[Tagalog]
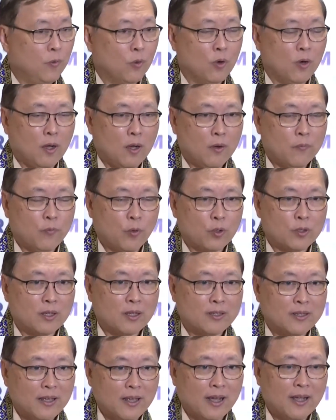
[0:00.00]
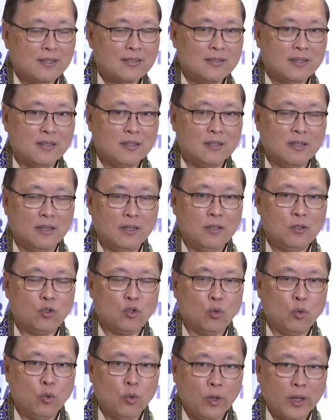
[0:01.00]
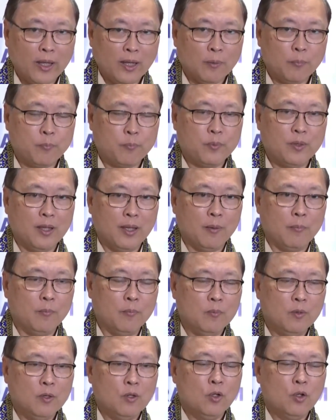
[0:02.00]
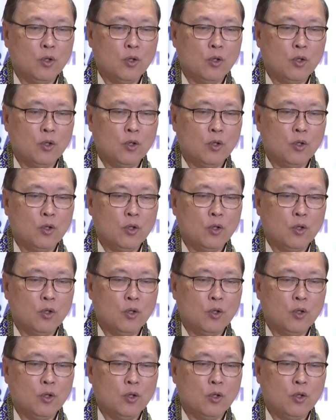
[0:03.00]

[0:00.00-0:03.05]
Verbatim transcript: for, for the DICT to help them